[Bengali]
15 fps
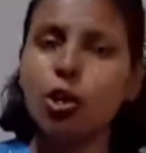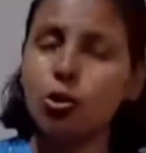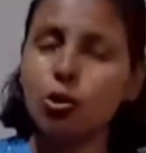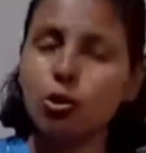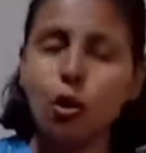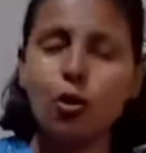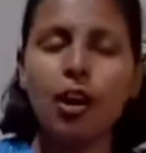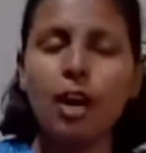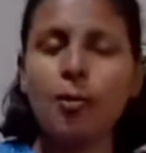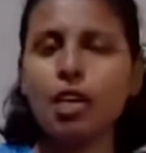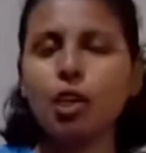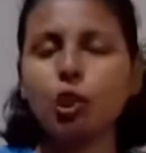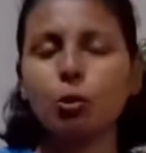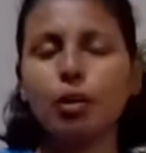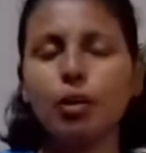তখন আমি
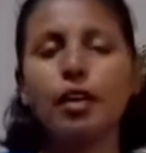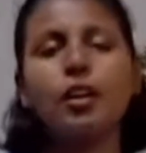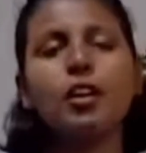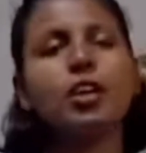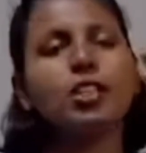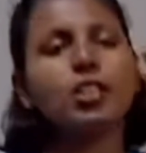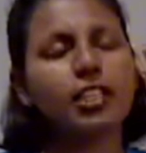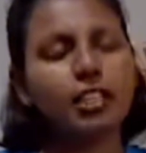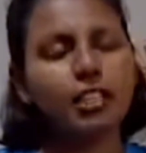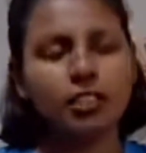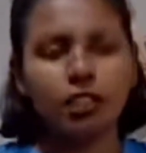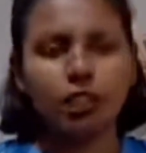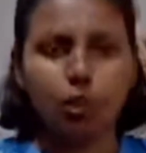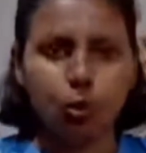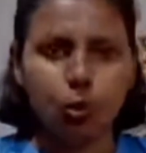আসলে সেখান থেকে
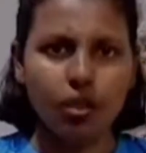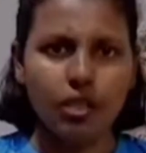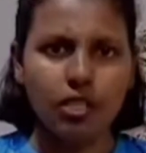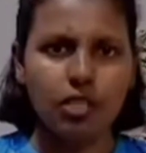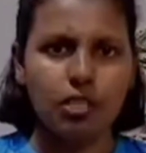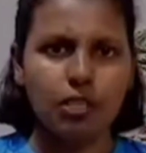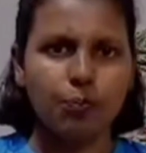চলে আসি